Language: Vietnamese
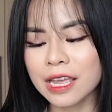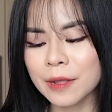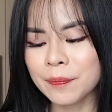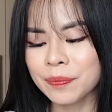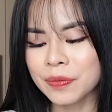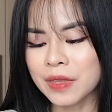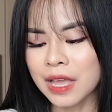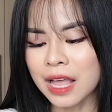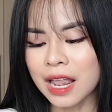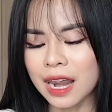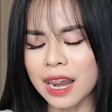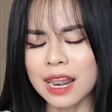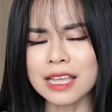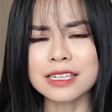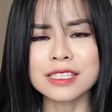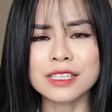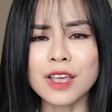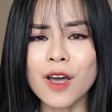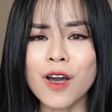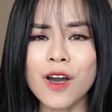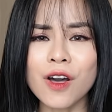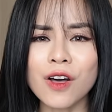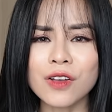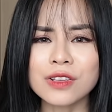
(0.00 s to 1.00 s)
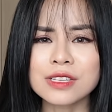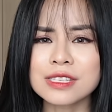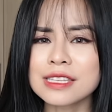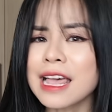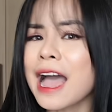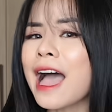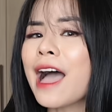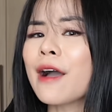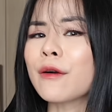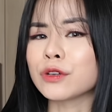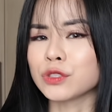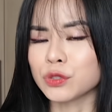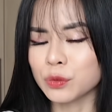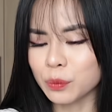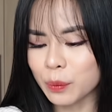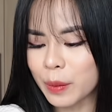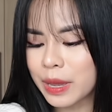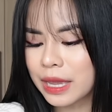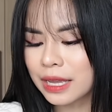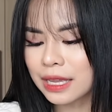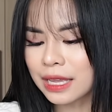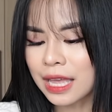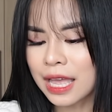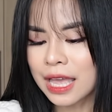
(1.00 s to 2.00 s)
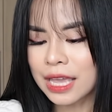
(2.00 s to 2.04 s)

ấy là do da của chúng mình